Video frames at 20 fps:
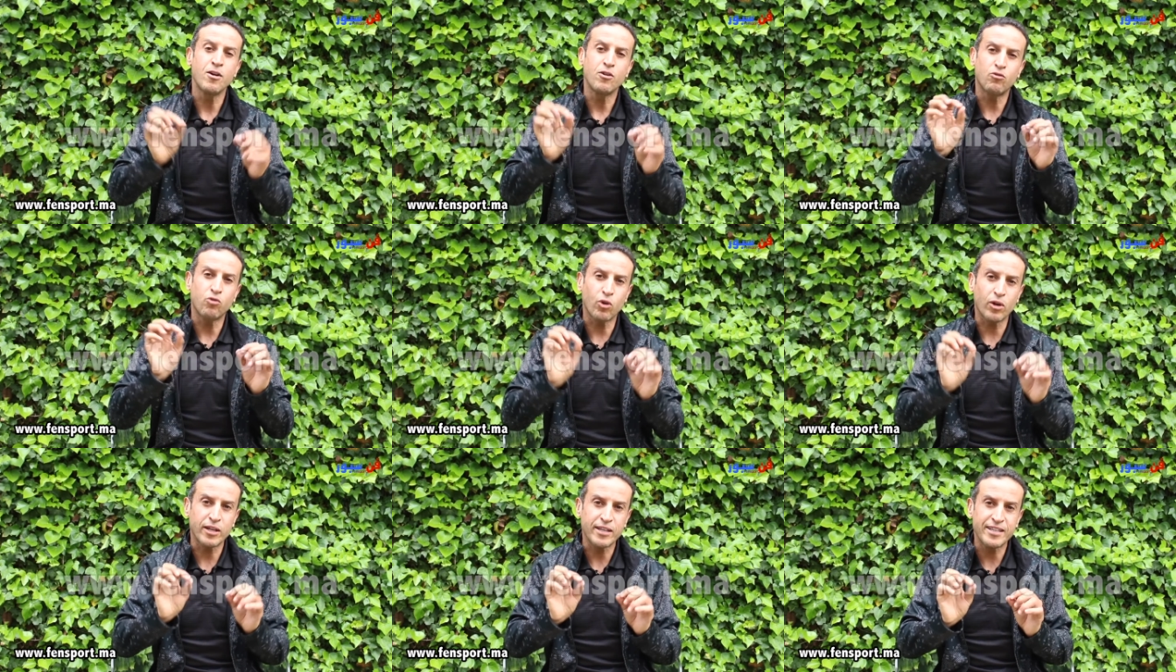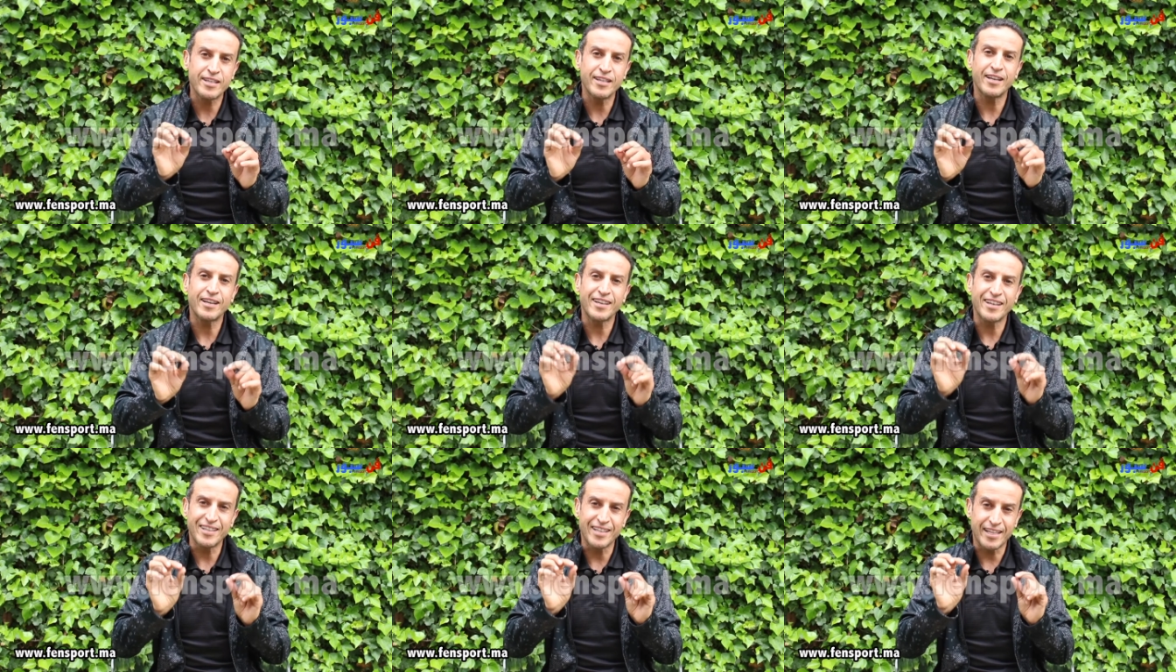فوق
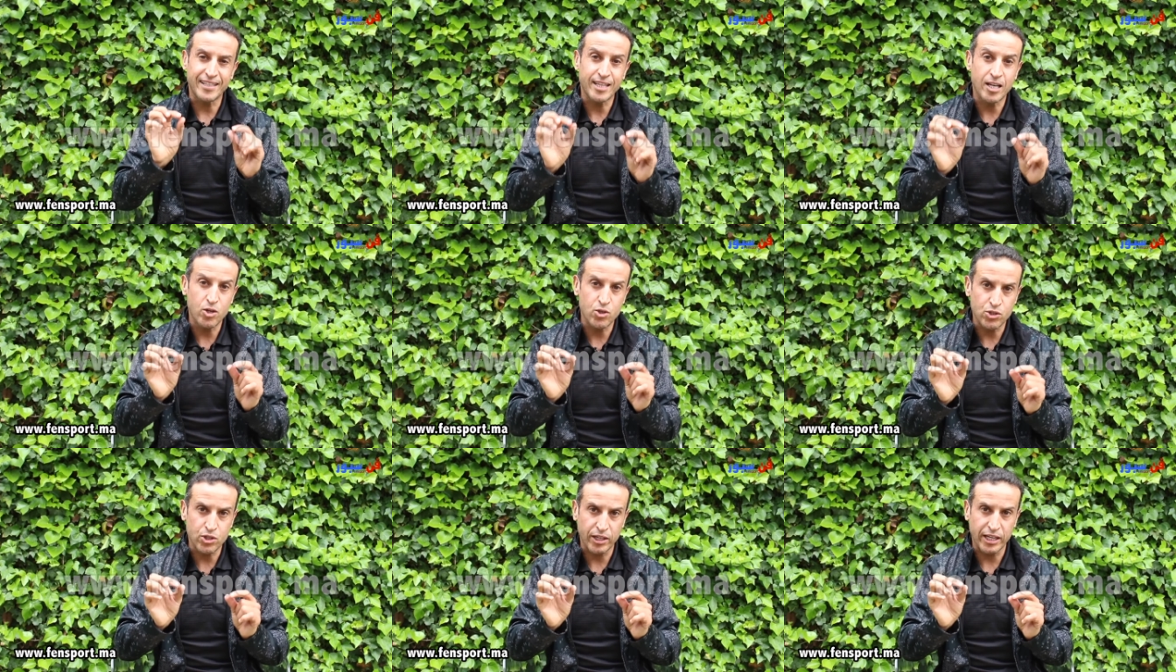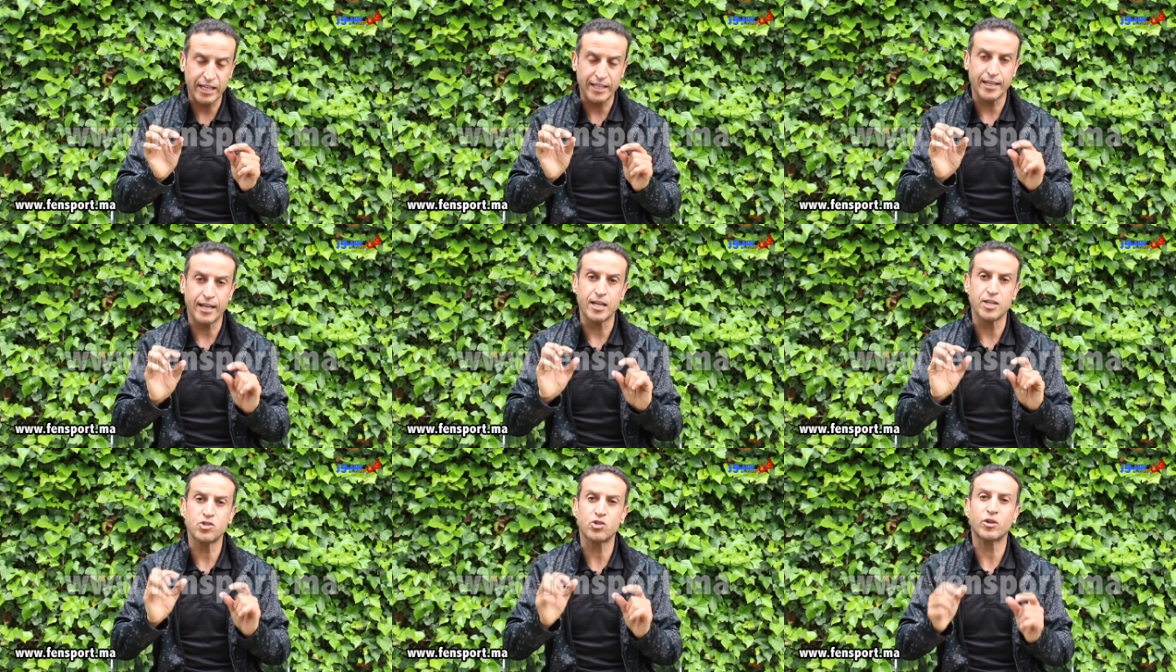الكلى كاين عندنا لي
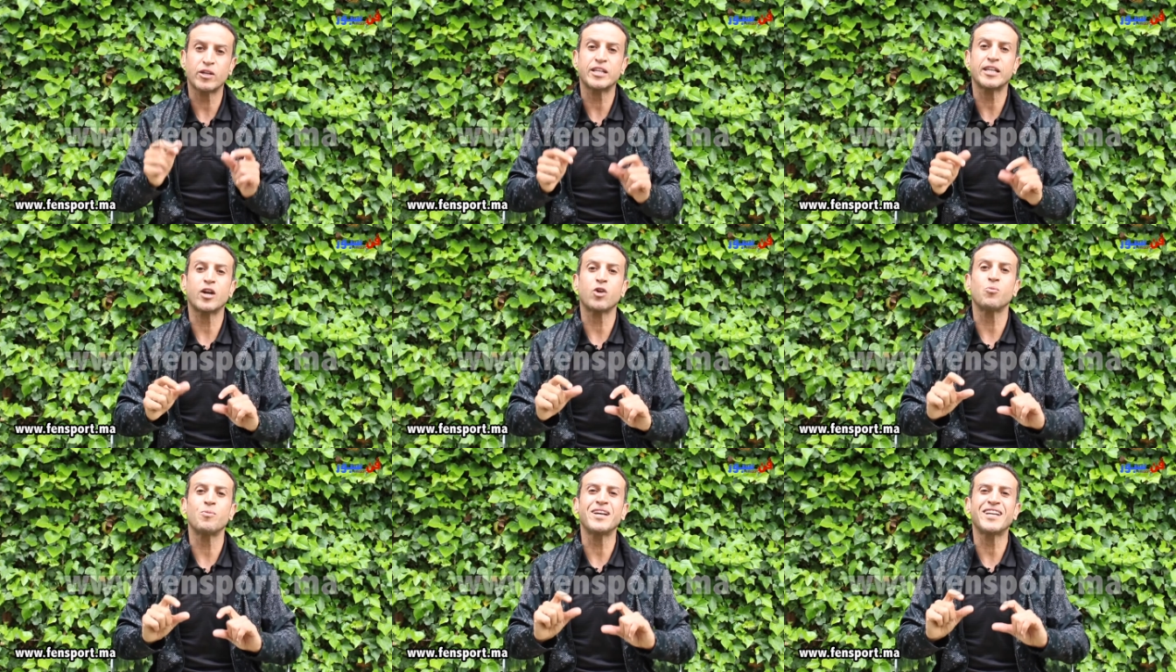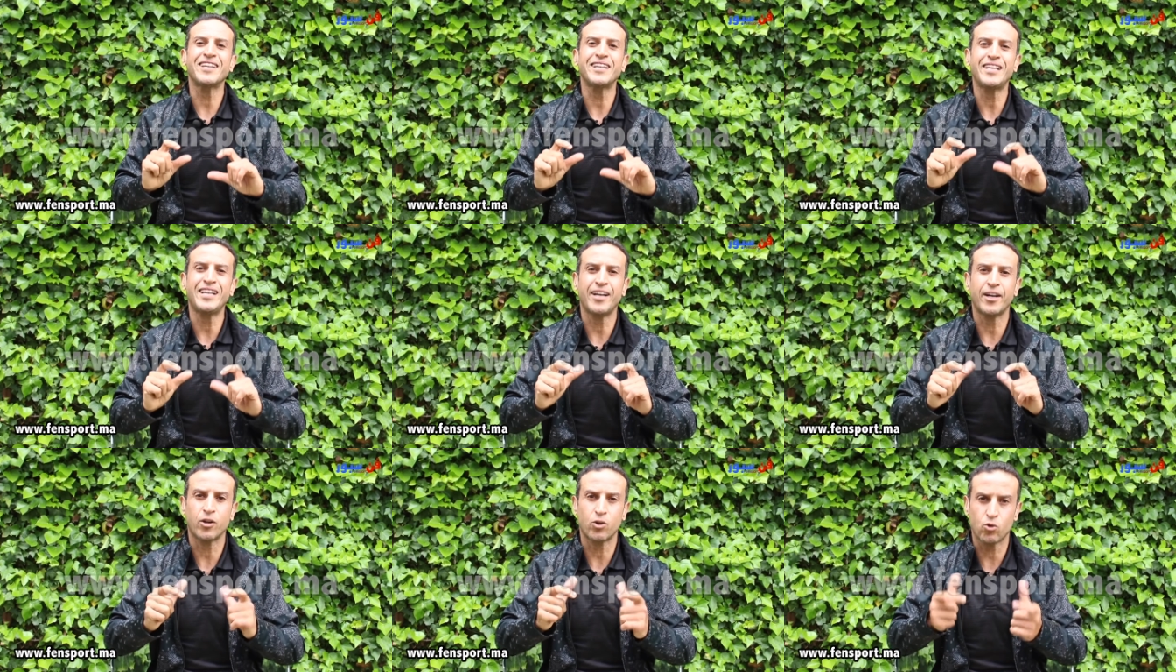سيغينال لي سيغينال هما اللي
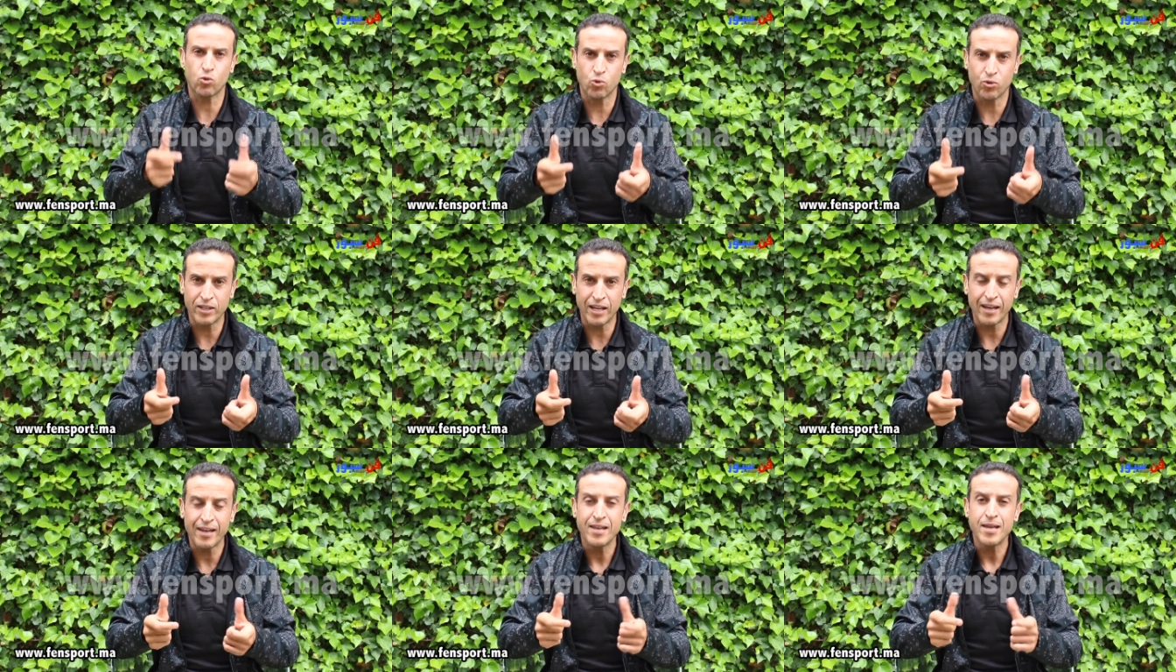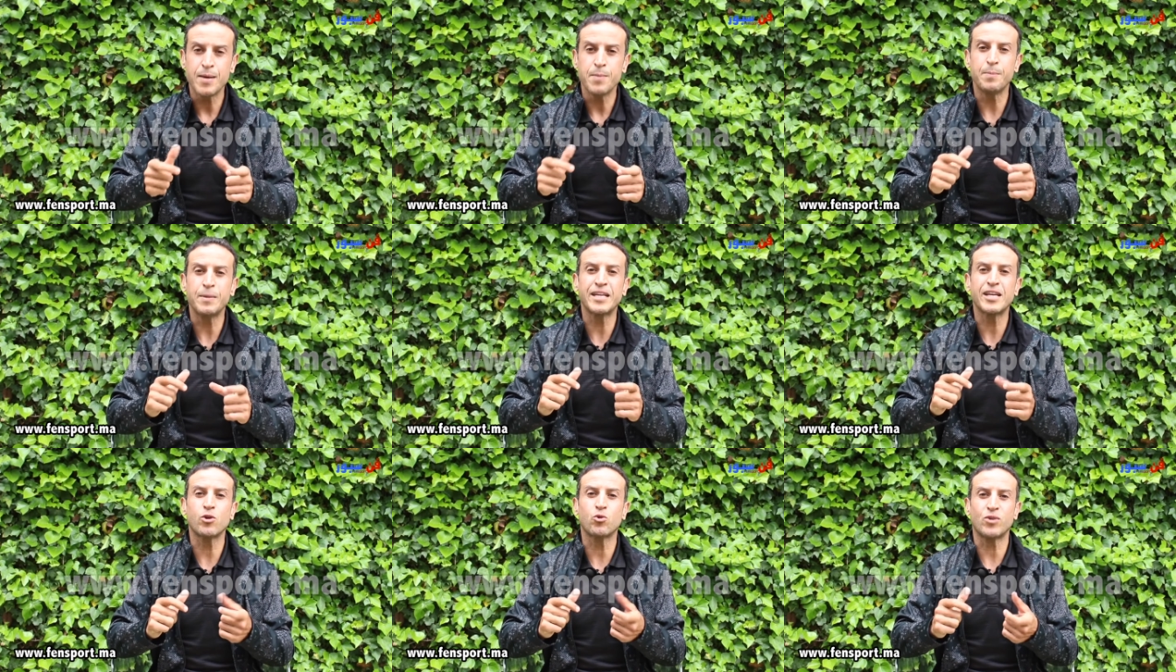كيحركونا
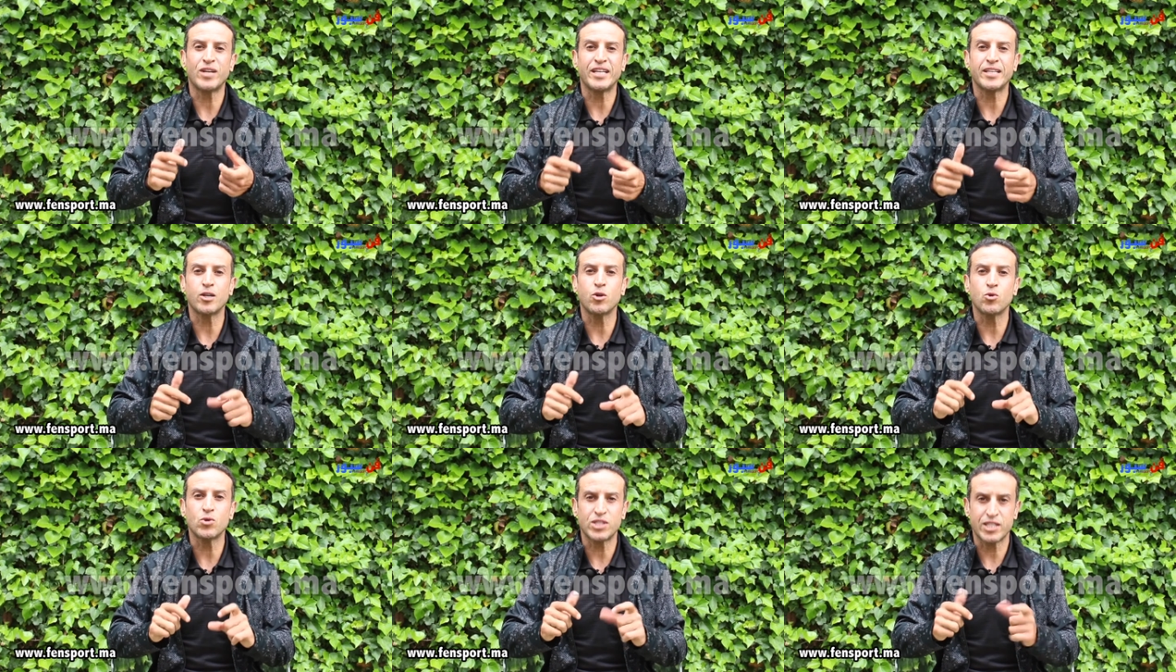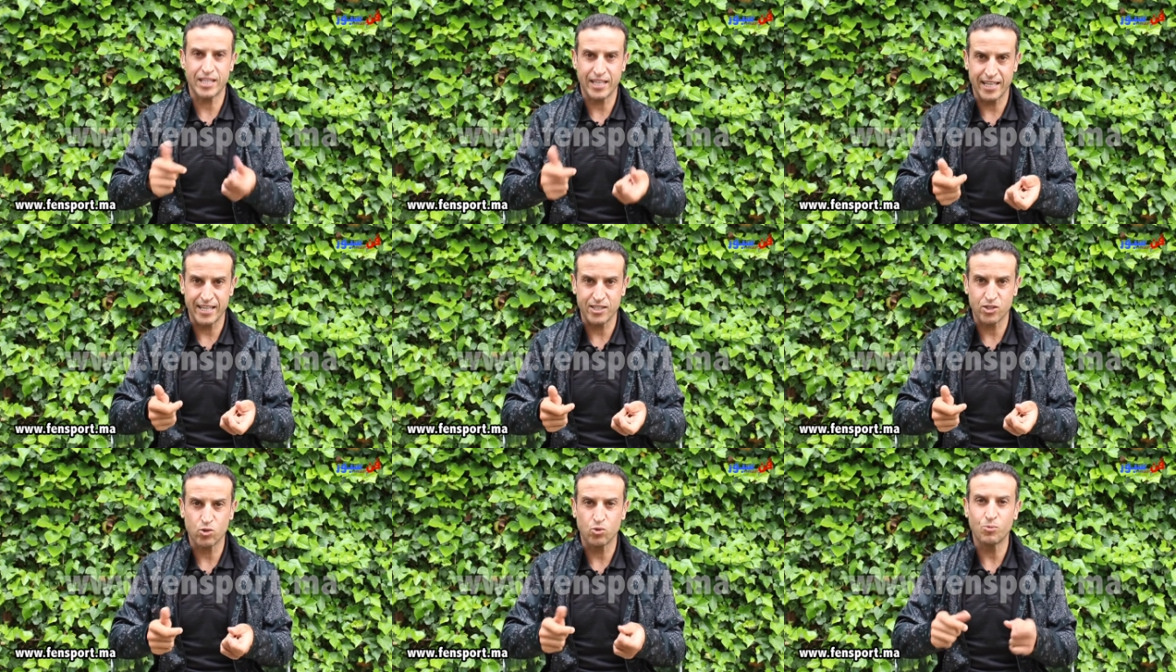ملي كيكون عندنا لو
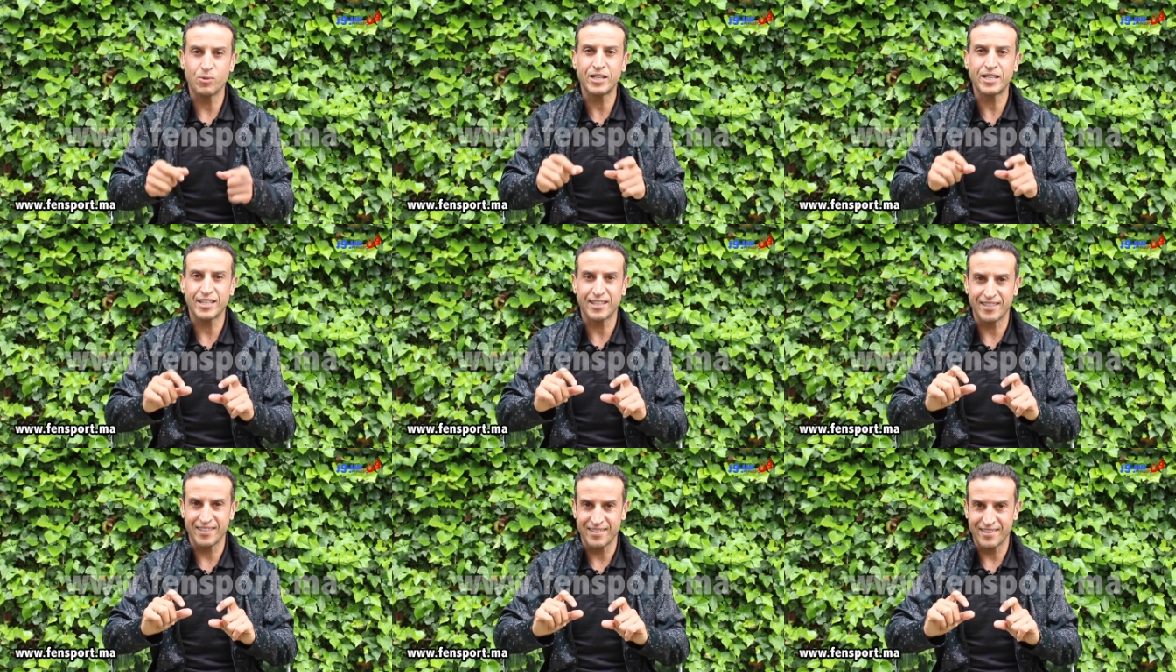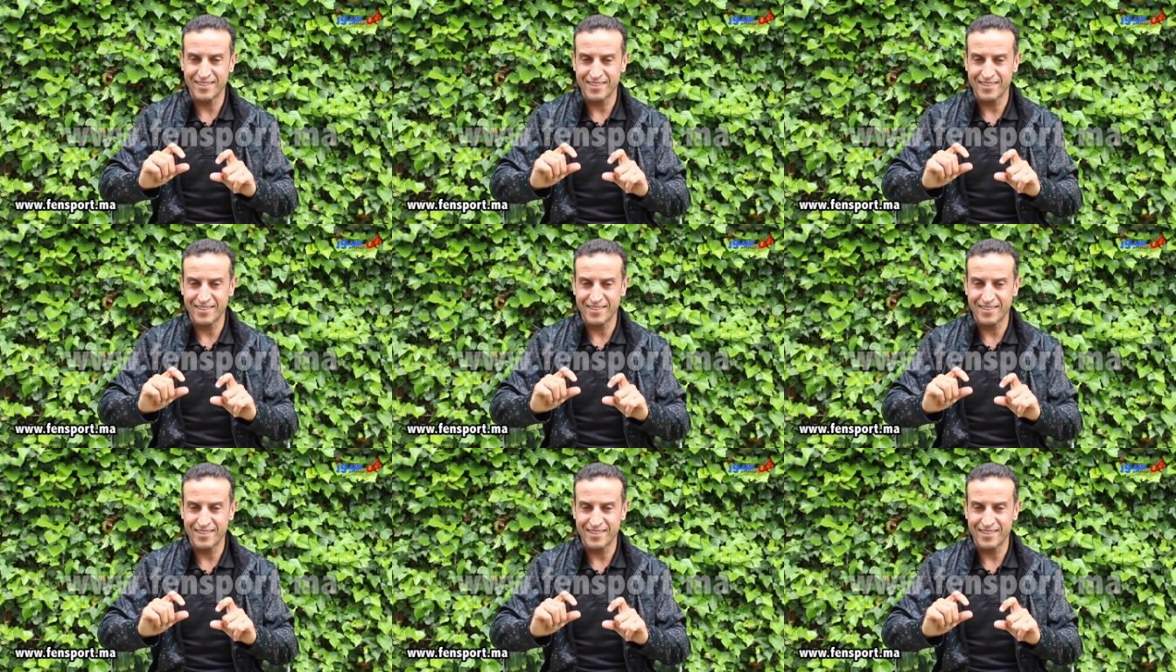ستريس هما داك